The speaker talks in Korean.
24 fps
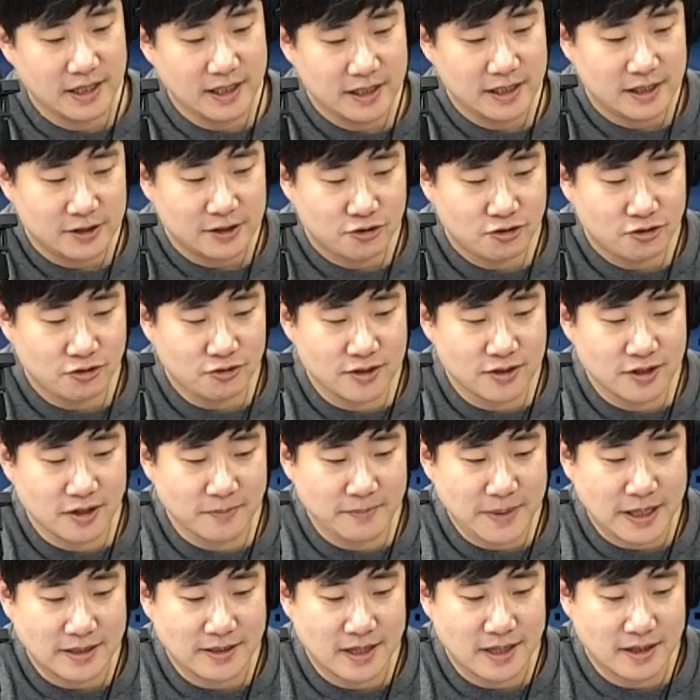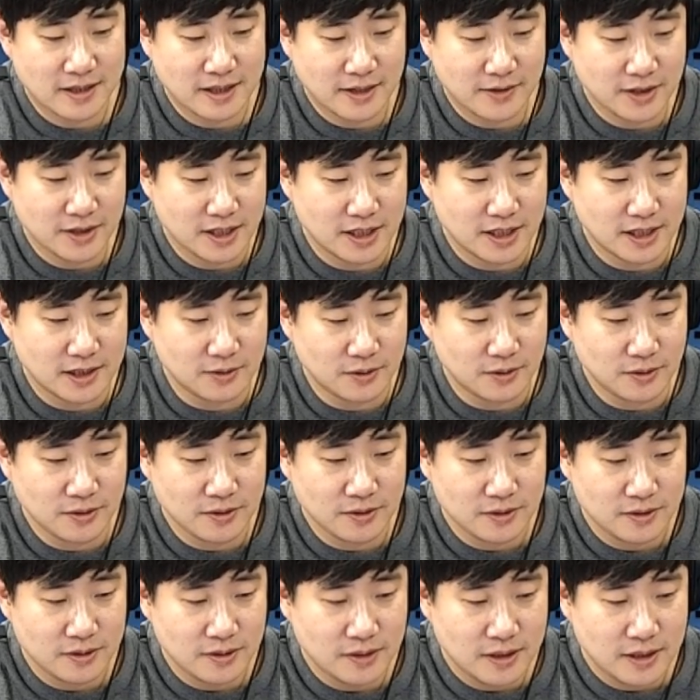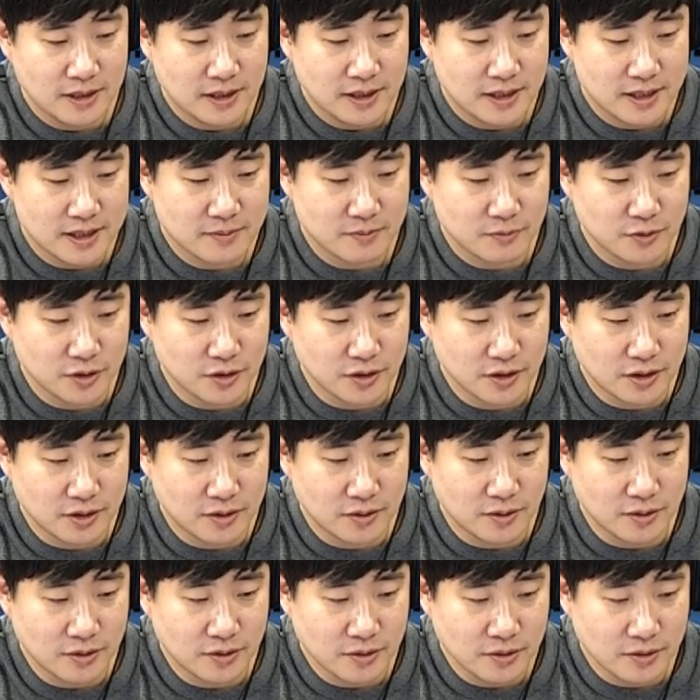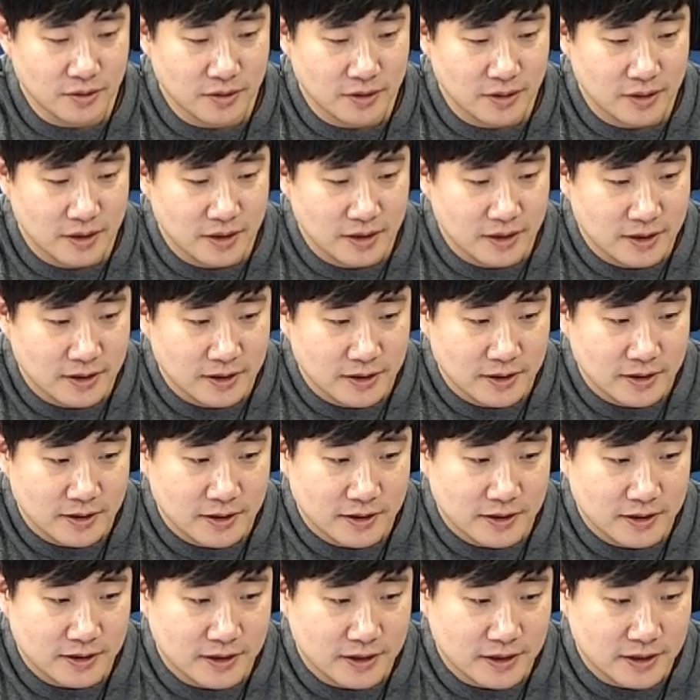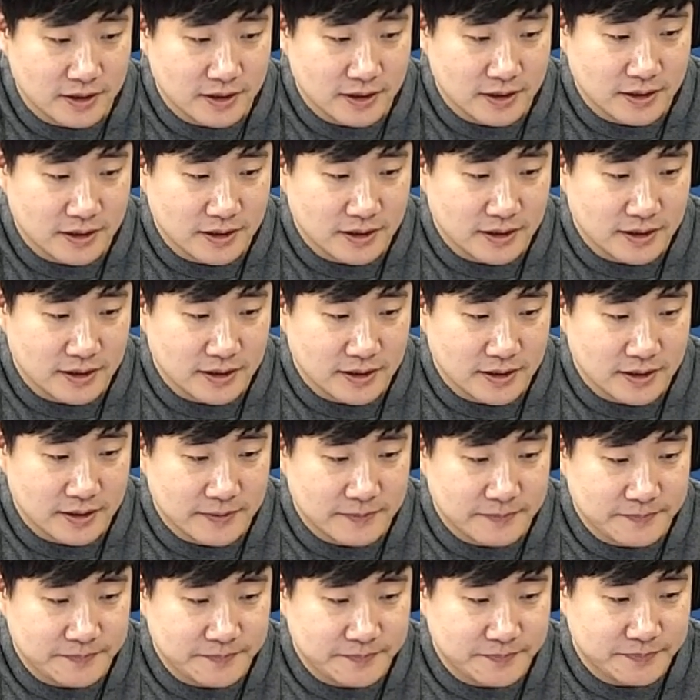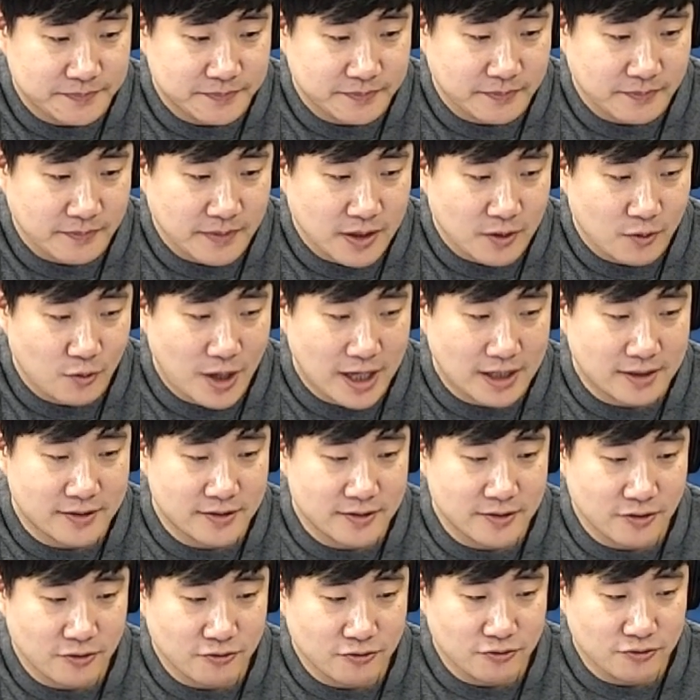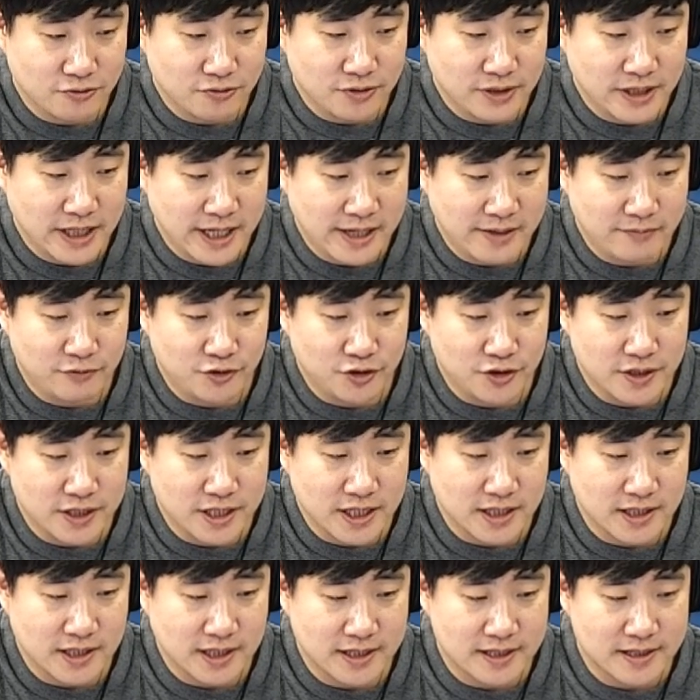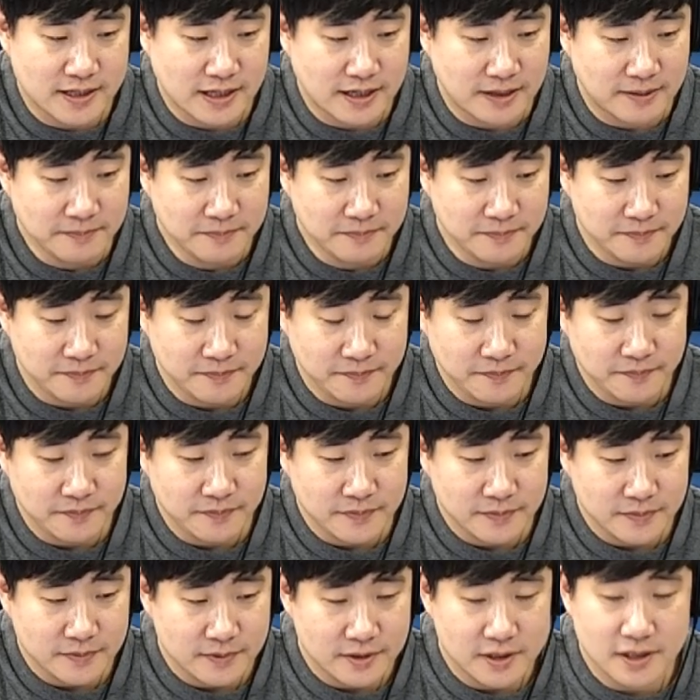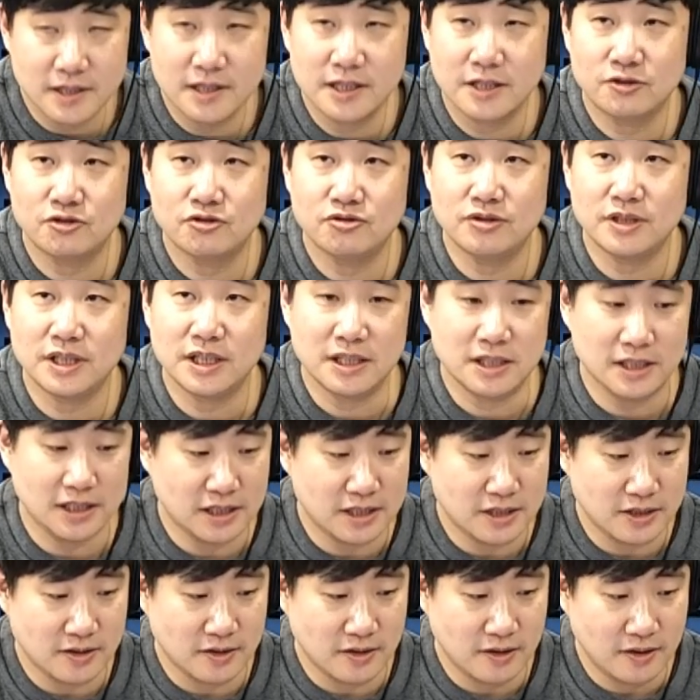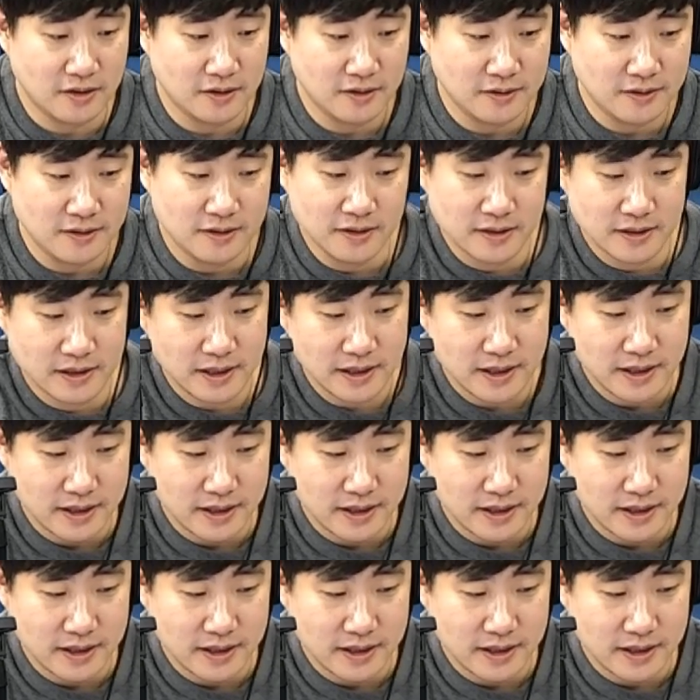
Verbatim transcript: 충성 맹세 따위라고 보문면 되고 어, 왁서구 날 문자를 한 사람 진짜 충신이죠. 예.